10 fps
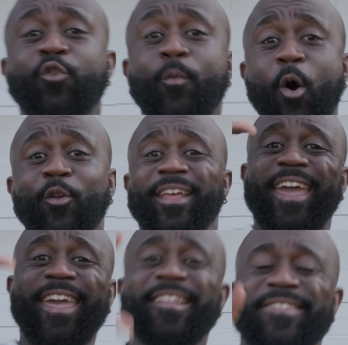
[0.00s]
Tout le monde,
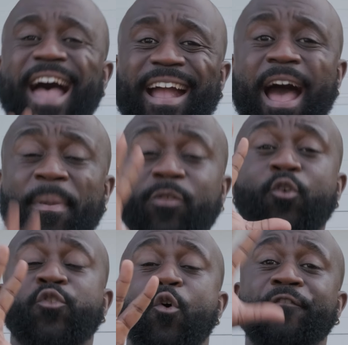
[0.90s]
Instagram
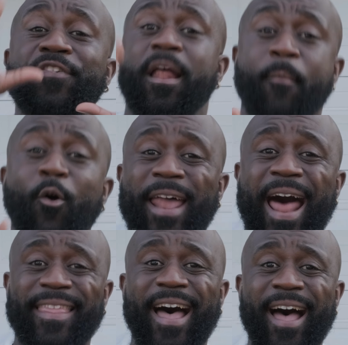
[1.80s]
introduit officiellement au
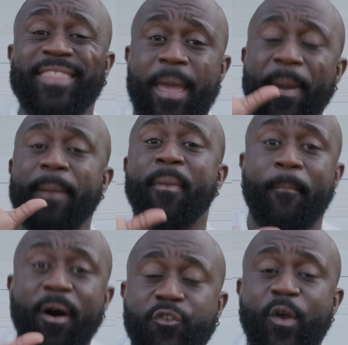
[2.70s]
Canada des paiements
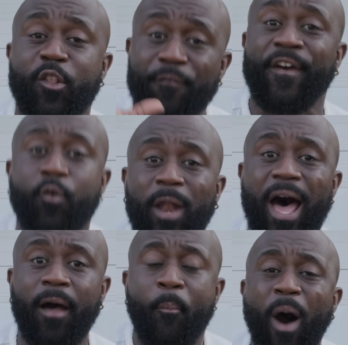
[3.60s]
mensuels de 20
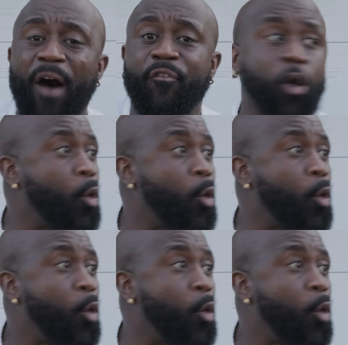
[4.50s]
dollars pour avoir